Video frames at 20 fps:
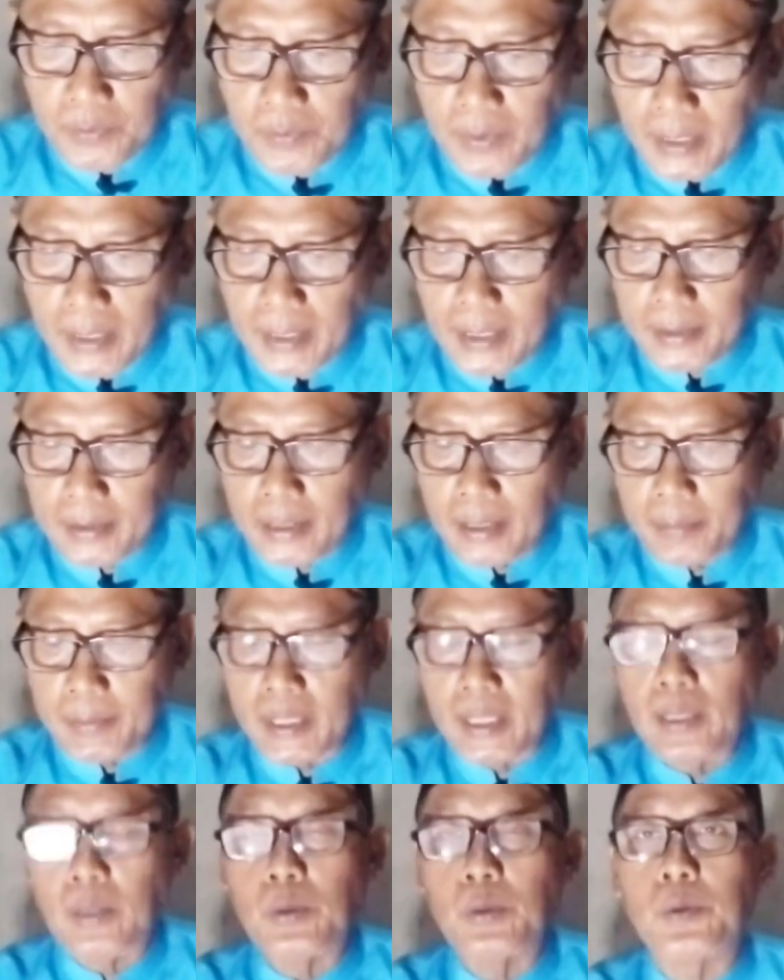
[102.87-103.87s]
fala
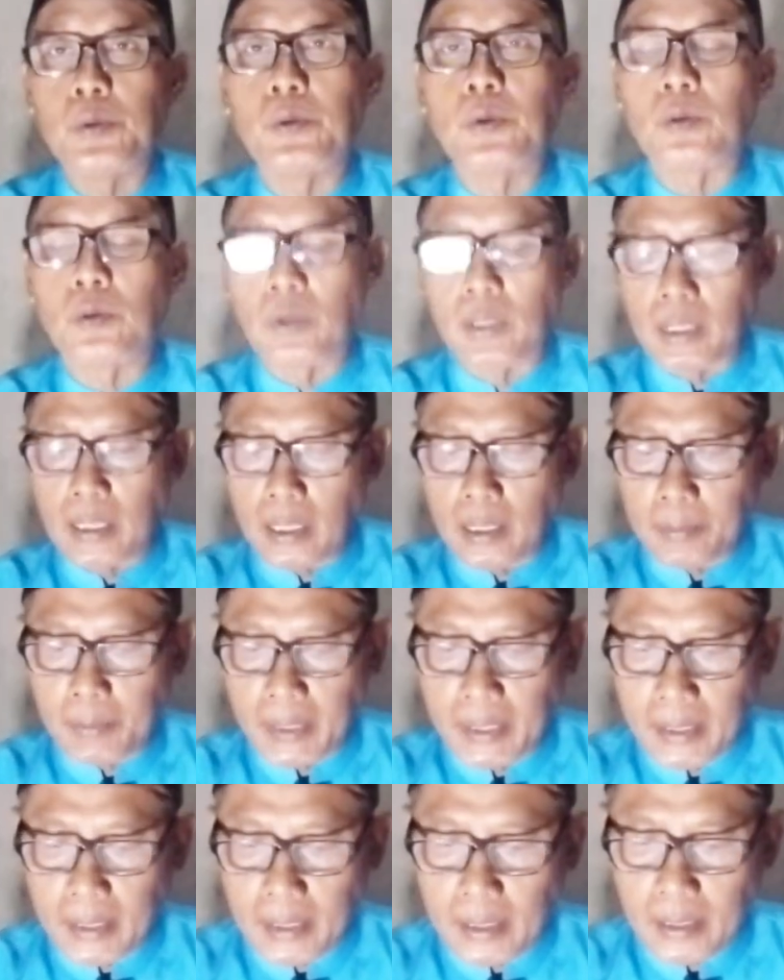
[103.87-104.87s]
tamilu kullal
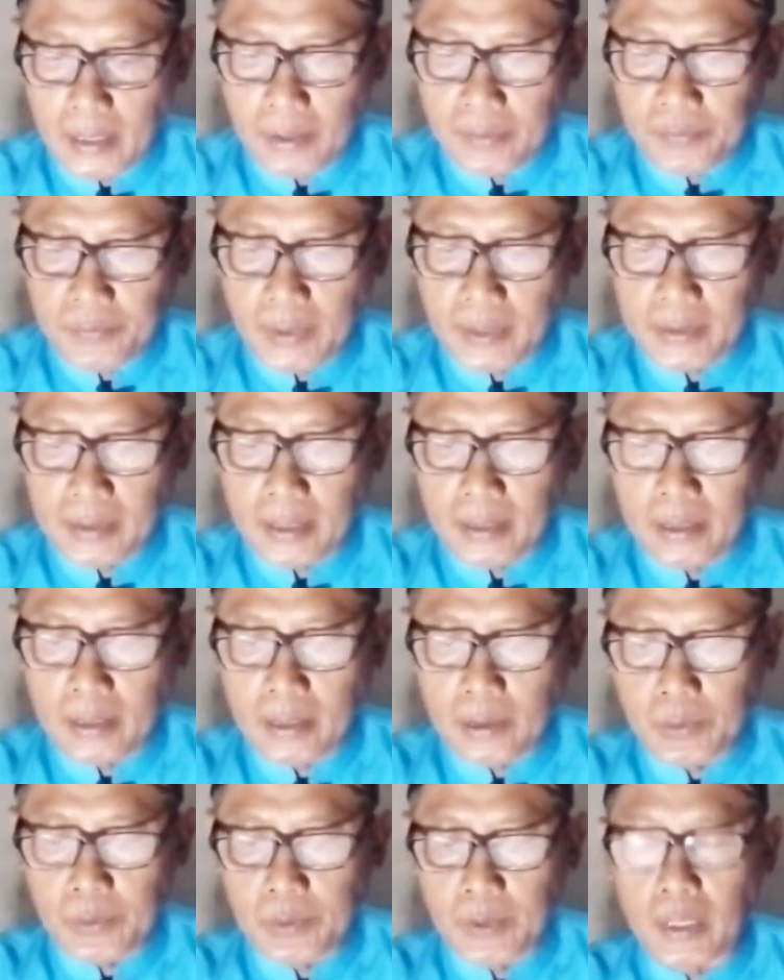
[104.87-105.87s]
mail
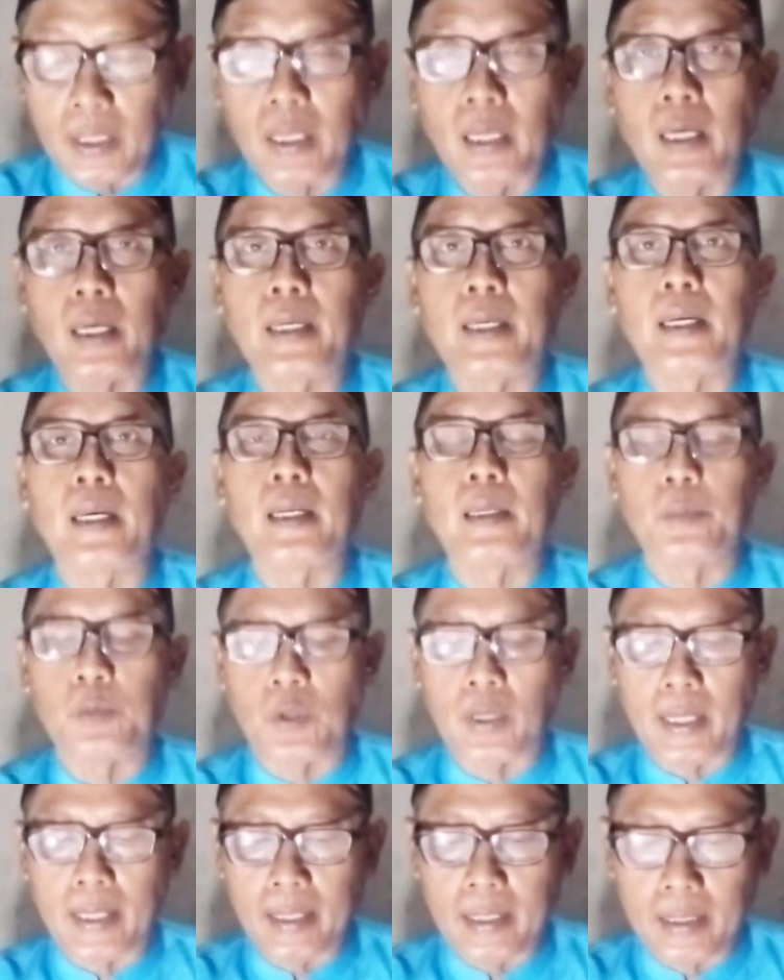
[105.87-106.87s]
fatadaruha kal
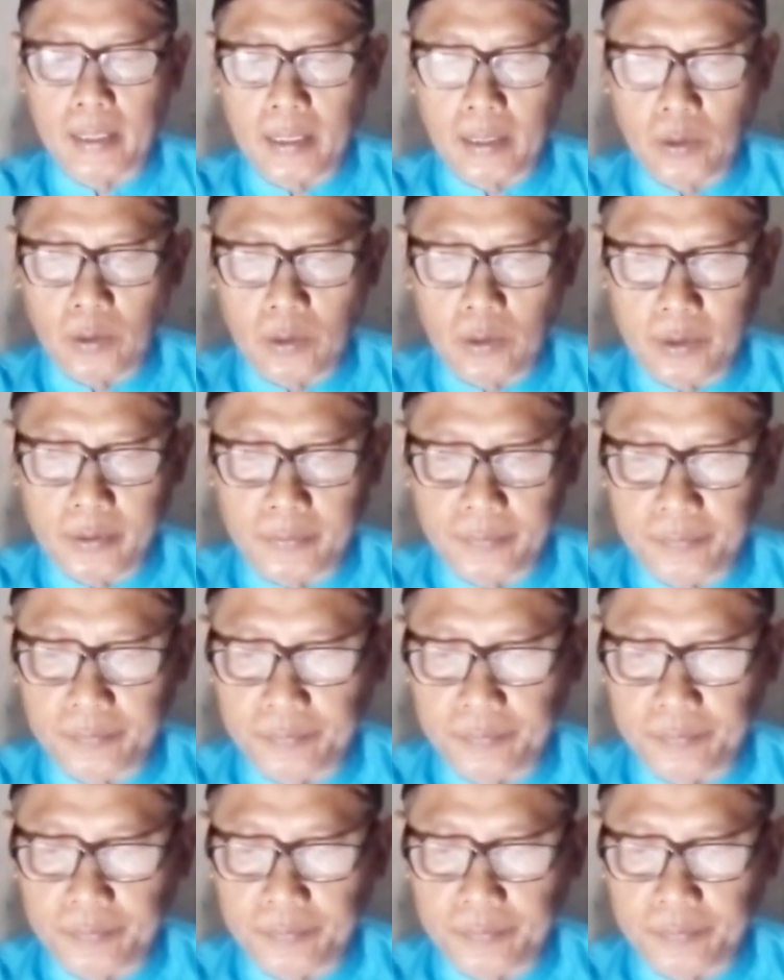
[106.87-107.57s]
mu'allaqah